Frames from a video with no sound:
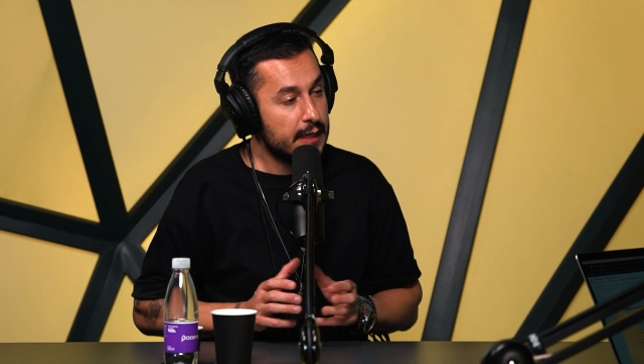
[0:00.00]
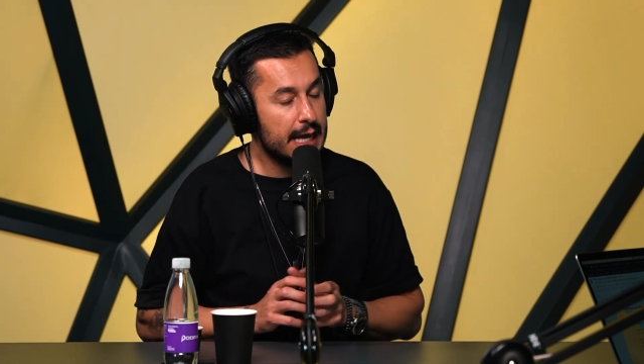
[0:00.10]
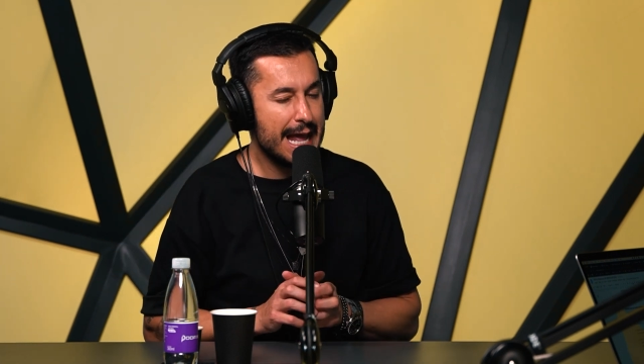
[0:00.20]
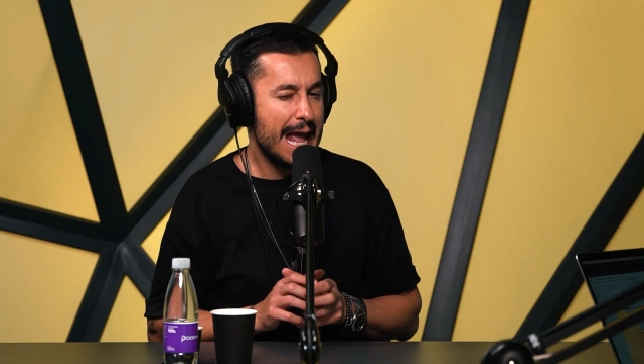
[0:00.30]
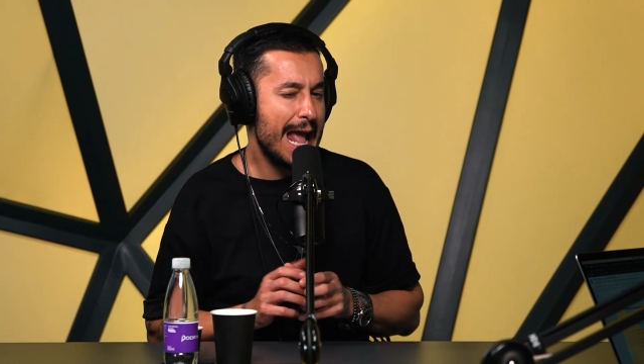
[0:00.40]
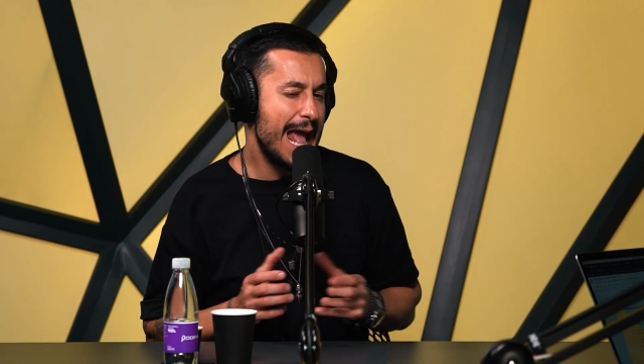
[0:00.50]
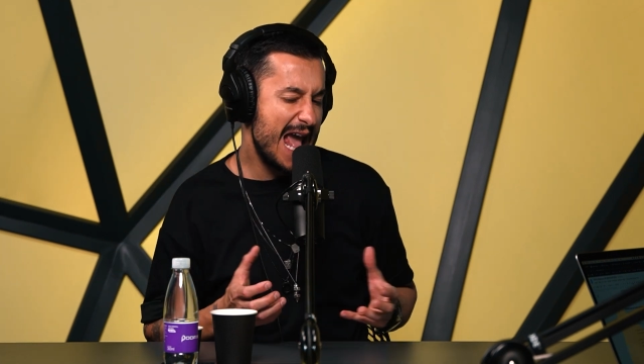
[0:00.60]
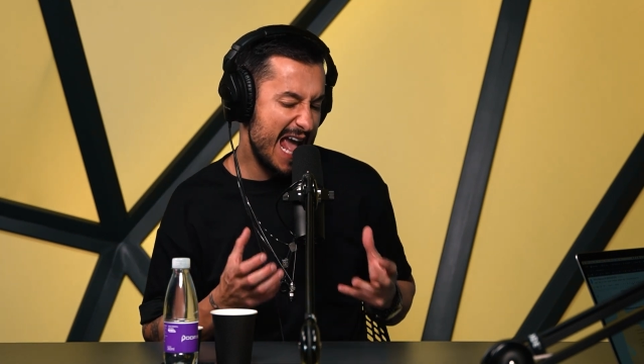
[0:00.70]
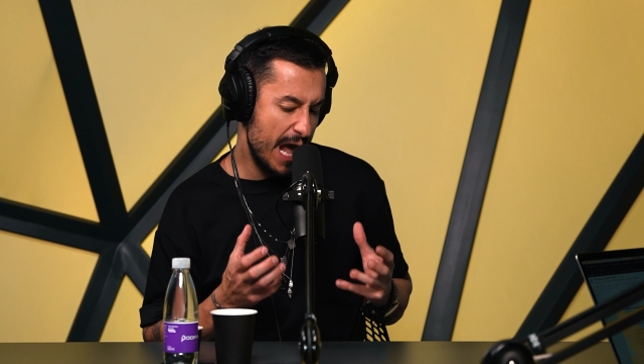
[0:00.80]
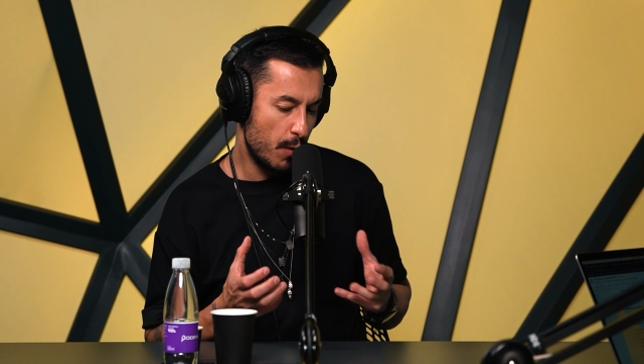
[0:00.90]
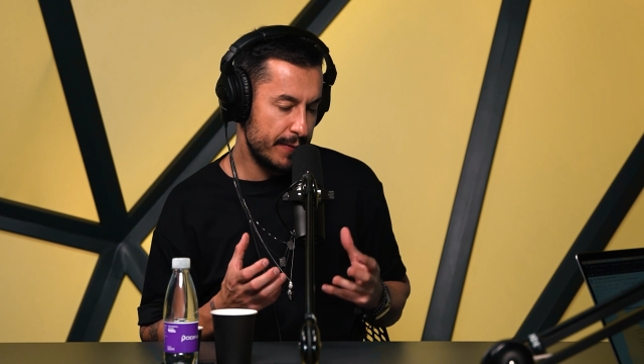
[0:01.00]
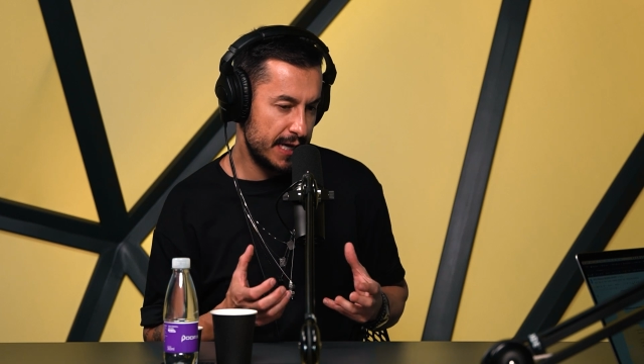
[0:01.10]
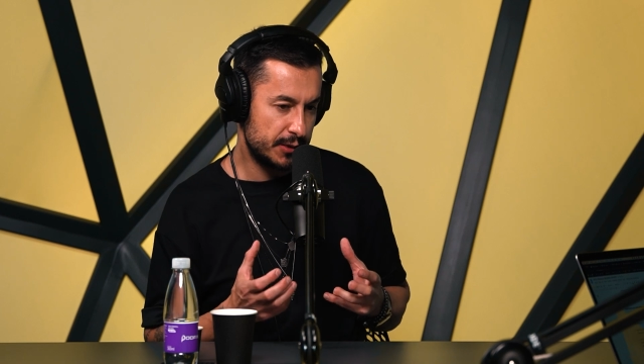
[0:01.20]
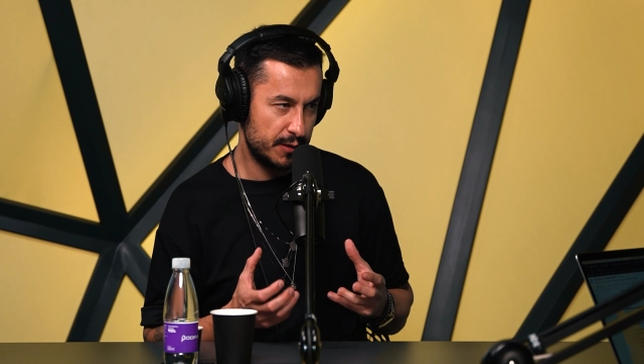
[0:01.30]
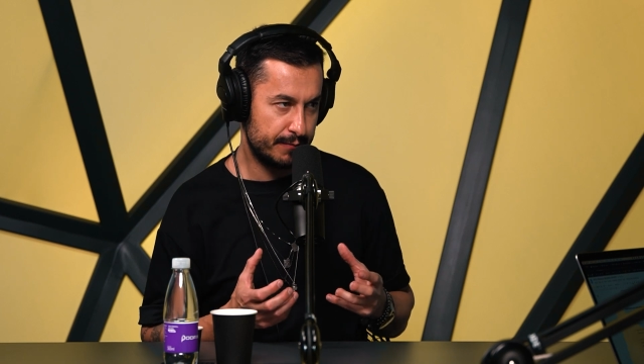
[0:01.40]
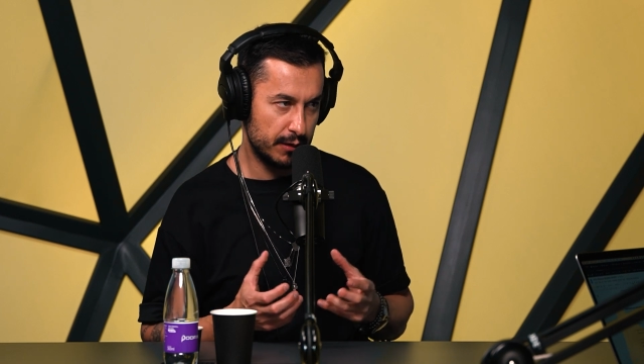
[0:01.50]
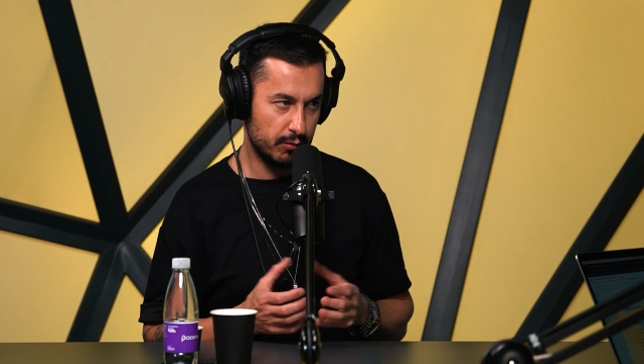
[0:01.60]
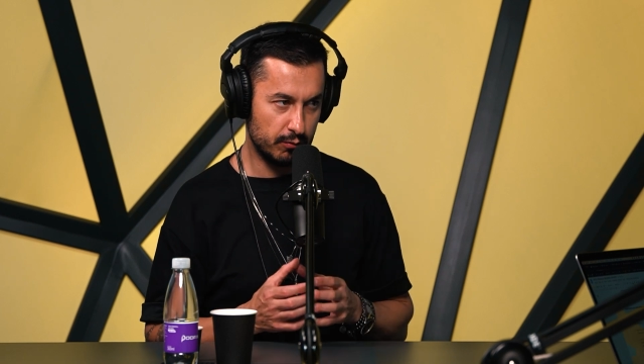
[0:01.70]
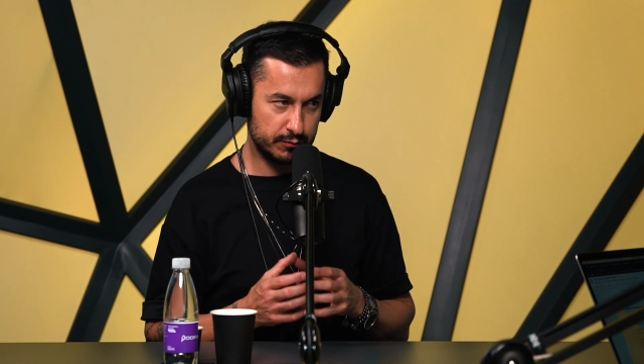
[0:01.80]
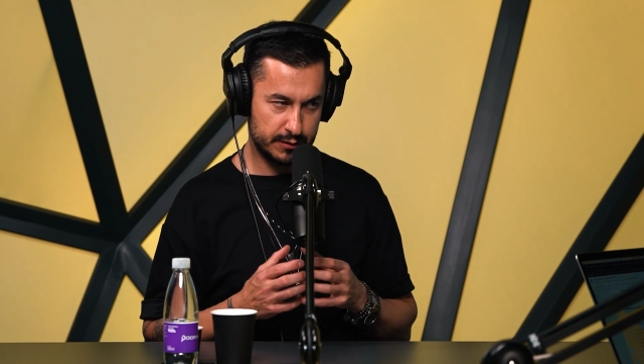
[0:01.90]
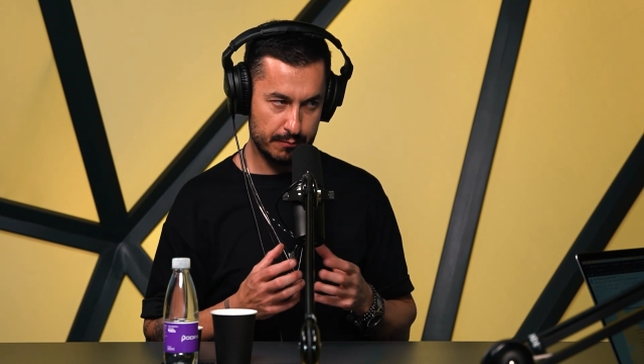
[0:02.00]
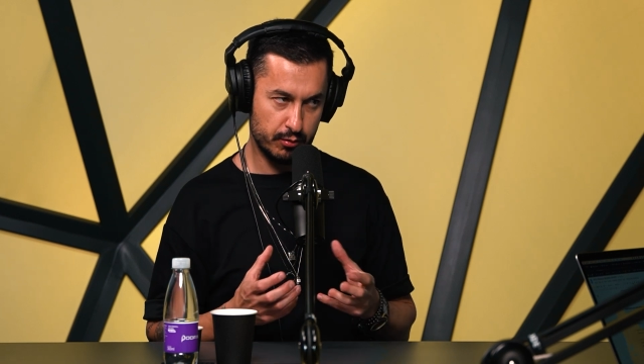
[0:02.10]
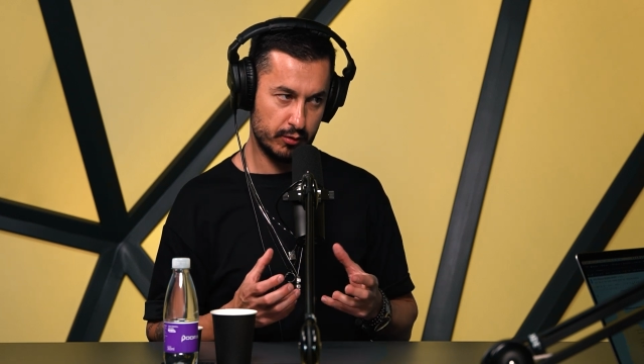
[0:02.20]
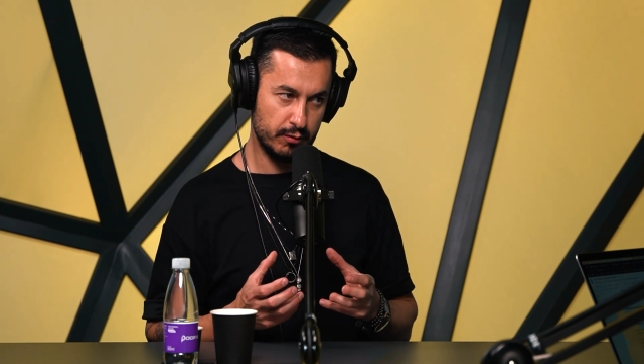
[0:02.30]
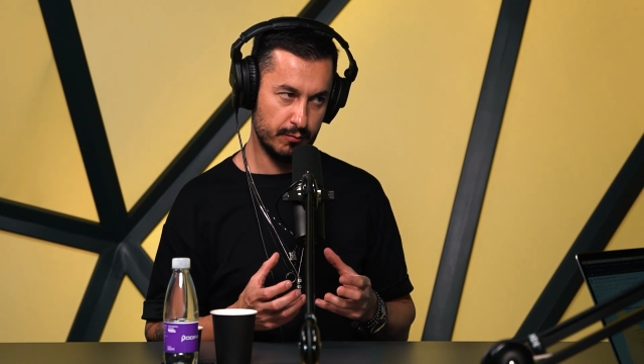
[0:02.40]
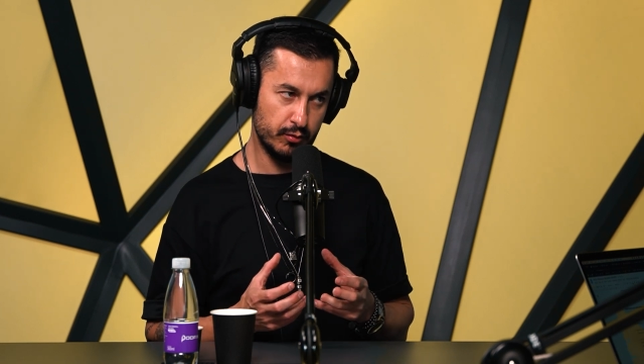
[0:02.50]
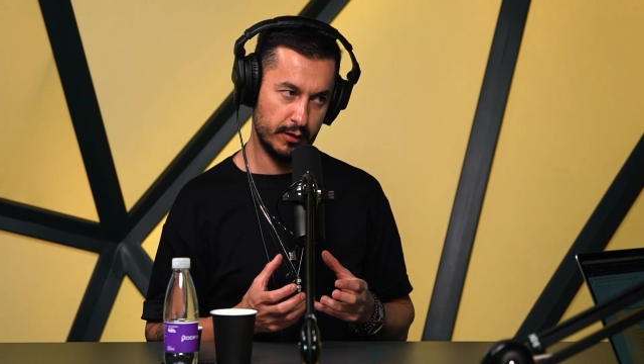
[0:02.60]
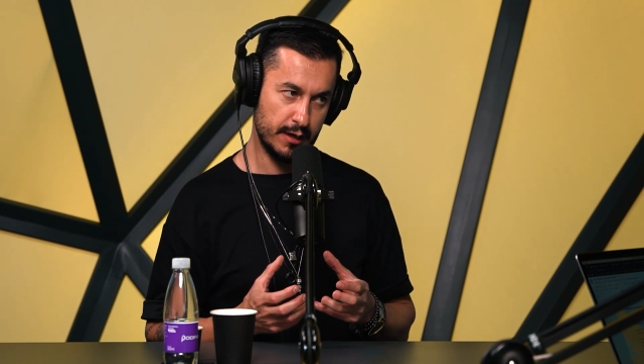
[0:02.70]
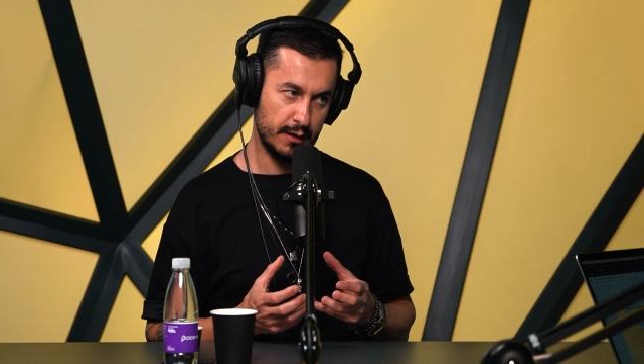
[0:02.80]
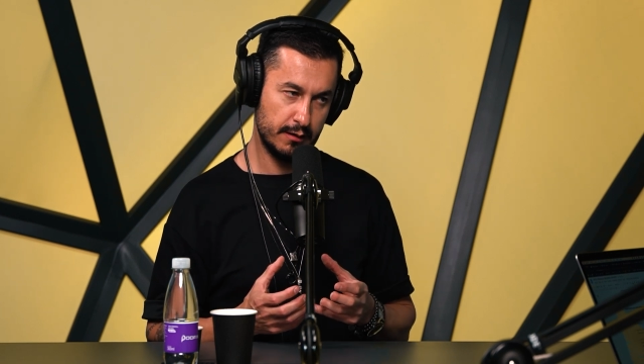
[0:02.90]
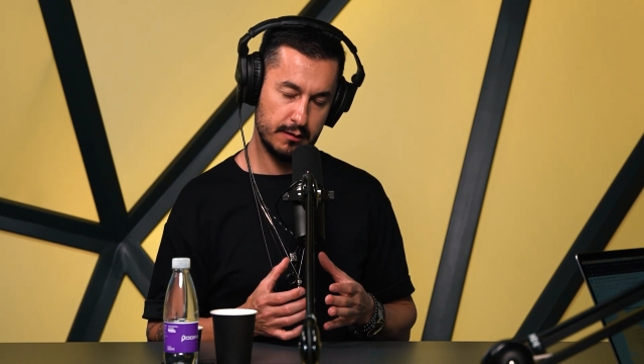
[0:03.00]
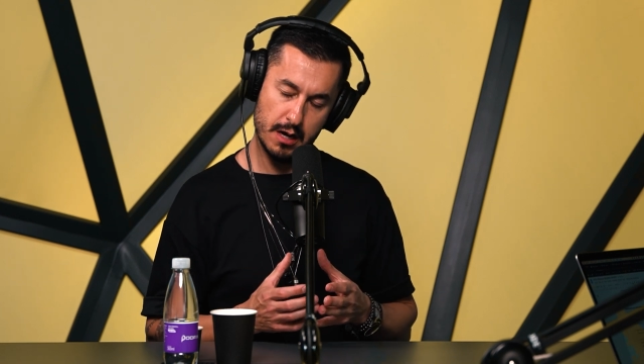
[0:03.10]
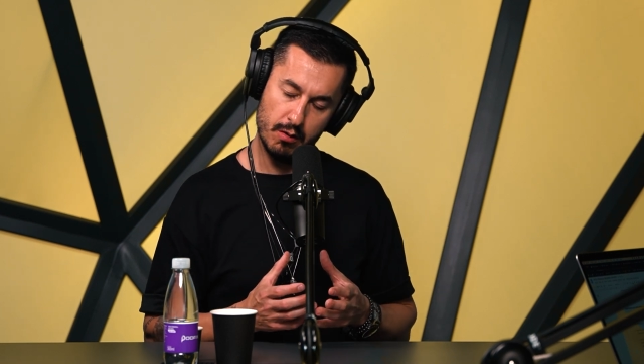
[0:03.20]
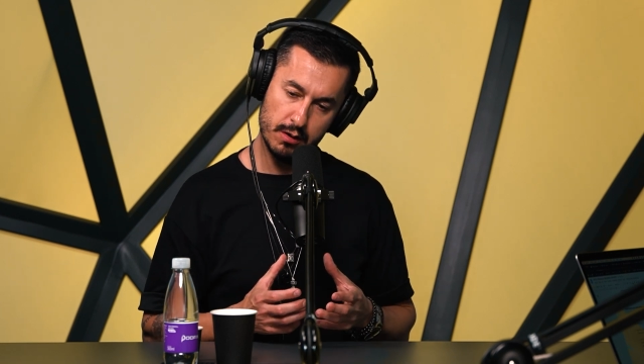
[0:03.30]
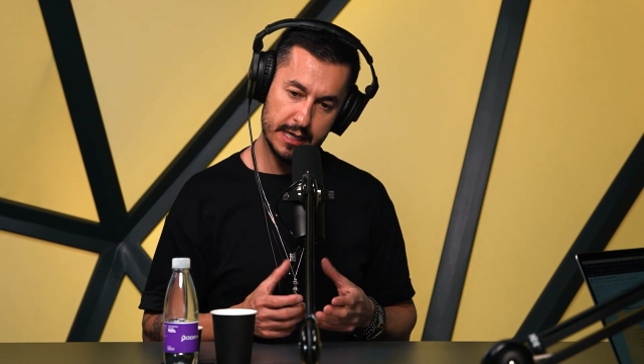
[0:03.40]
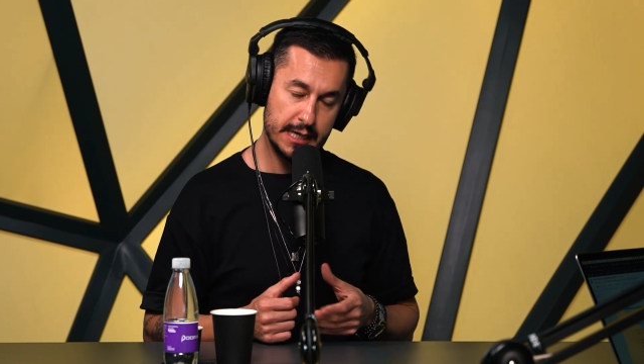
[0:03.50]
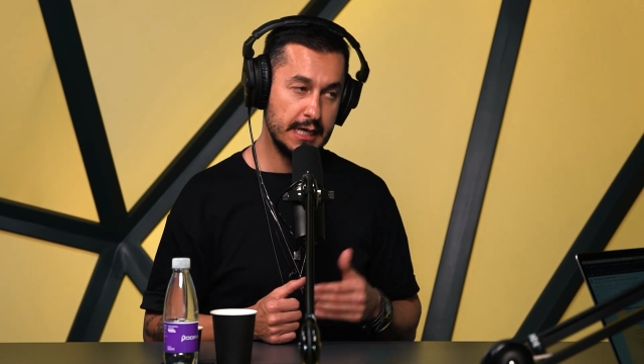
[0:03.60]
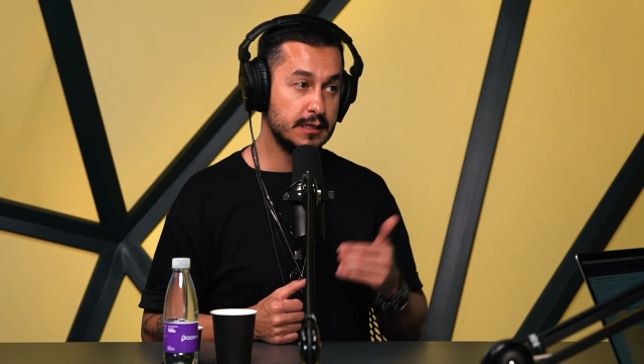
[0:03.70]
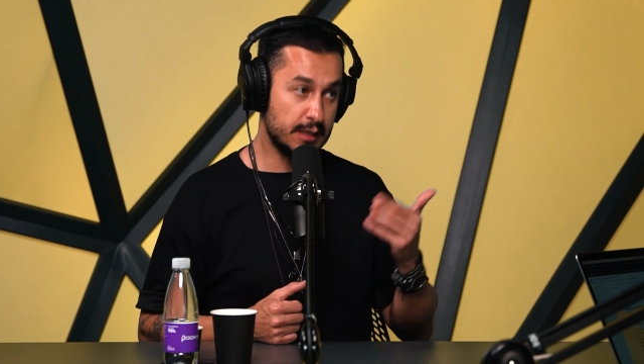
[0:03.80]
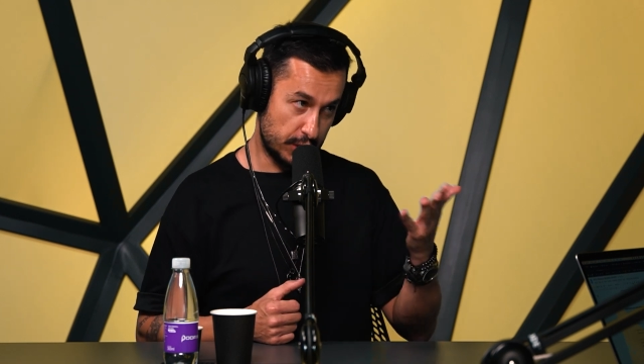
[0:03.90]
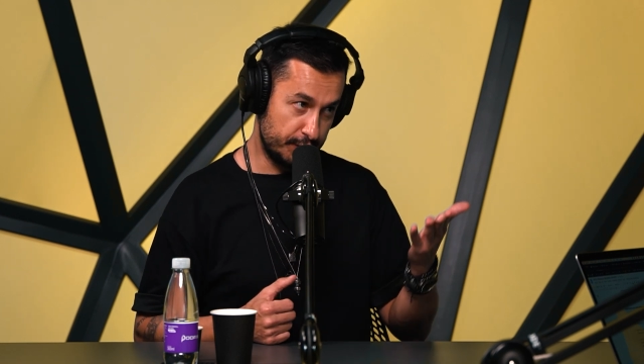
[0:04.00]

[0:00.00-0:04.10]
Tirar foto. É realmente pelo sabor do hambúrguer? Não. Você já